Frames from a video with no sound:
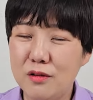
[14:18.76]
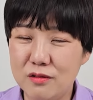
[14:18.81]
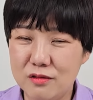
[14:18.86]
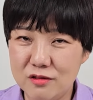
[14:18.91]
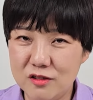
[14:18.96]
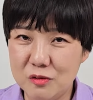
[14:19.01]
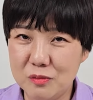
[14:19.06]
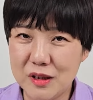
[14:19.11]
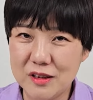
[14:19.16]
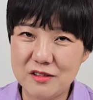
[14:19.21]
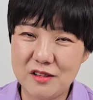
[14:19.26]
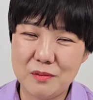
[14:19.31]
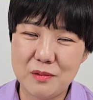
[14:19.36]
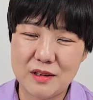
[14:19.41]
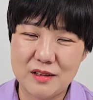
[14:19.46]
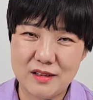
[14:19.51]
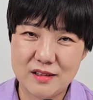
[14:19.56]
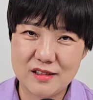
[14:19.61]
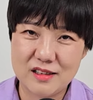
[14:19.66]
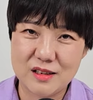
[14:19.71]
궁금한 점
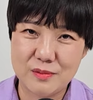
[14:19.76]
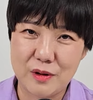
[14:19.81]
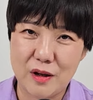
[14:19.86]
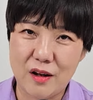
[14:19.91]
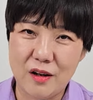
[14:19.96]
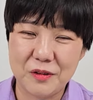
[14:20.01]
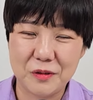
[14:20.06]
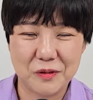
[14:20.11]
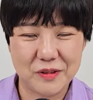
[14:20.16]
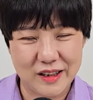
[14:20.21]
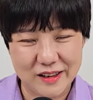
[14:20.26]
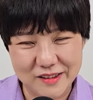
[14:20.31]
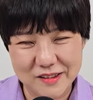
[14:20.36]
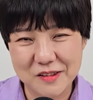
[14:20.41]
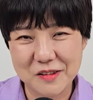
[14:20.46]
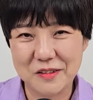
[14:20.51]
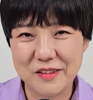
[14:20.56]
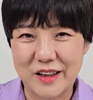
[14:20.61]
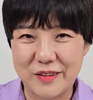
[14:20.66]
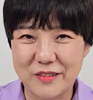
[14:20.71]
있으시면 또
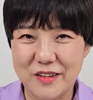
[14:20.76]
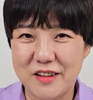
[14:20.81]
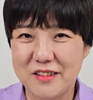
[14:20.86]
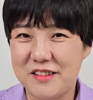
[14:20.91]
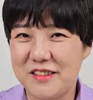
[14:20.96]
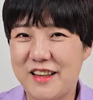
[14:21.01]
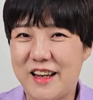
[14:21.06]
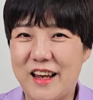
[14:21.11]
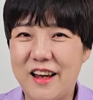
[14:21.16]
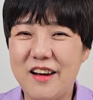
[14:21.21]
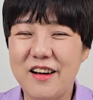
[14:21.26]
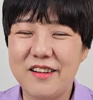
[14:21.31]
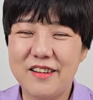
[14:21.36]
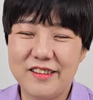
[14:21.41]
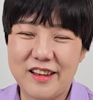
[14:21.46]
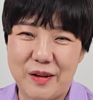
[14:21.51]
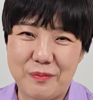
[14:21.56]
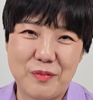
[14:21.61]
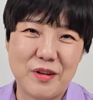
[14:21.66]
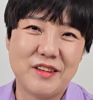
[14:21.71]
댓글로 남겨주세요.
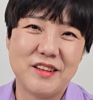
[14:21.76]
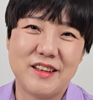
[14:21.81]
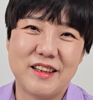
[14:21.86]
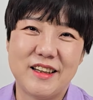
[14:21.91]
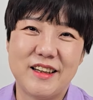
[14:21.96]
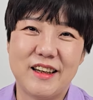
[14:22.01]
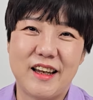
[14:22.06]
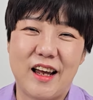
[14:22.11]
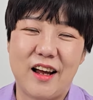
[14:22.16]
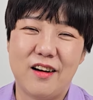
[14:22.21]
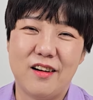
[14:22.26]
답변 드릴게요.